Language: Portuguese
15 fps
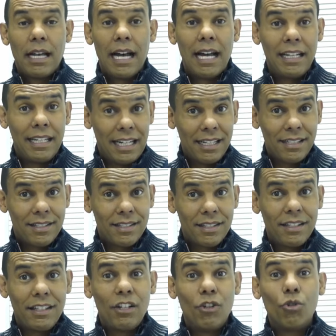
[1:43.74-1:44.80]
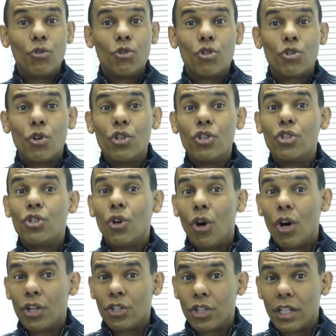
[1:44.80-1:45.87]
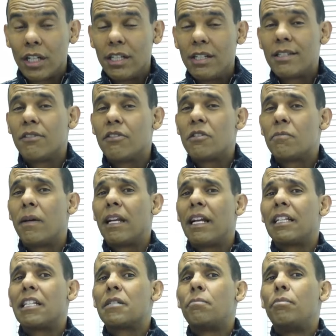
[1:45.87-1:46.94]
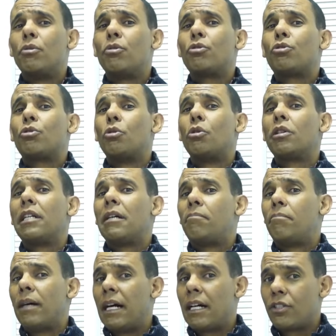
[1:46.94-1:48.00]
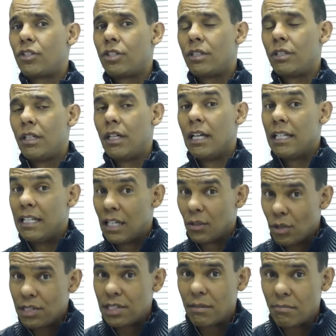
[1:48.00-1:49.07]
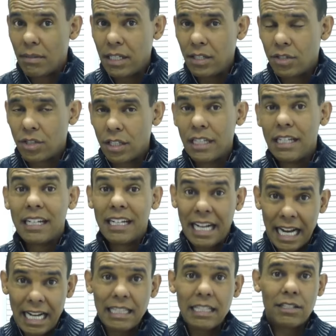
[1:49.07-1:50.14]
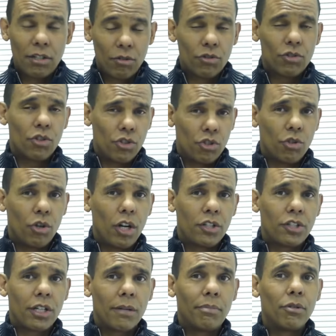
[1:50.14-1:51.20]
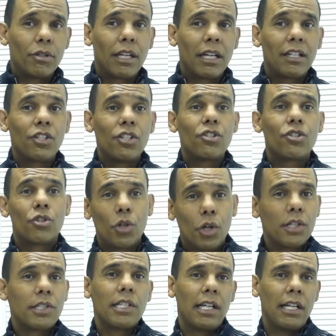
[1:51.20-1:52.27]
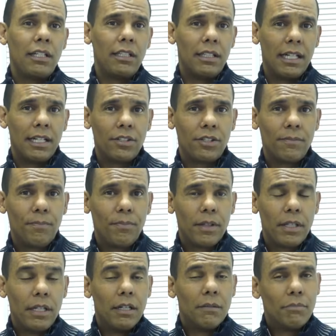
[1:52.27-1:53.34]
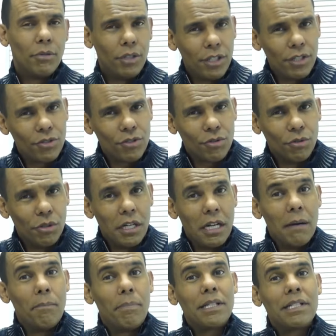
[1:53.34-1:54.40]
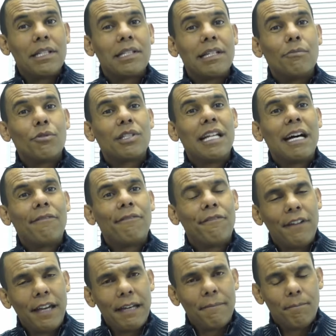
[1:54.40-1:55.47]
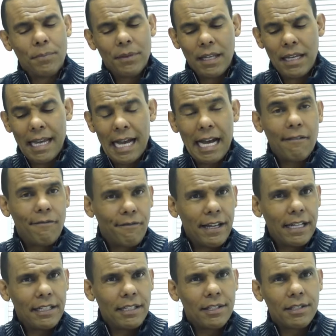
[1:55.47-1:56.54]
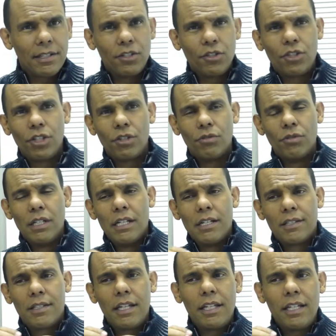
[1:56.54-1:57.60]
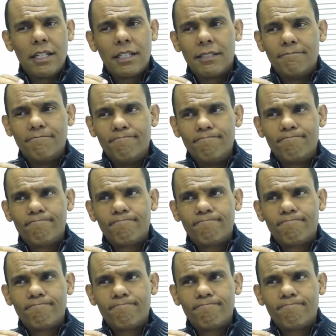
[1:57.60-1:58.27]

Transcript: Aliás, ilusões de ótica estão espalhadas por toda a parte e a nossa mente cai nas ilusões de ótica porque ela distorce a realidade. Por isso, precisamos da fé. A fé, nesse sentido, seria hum,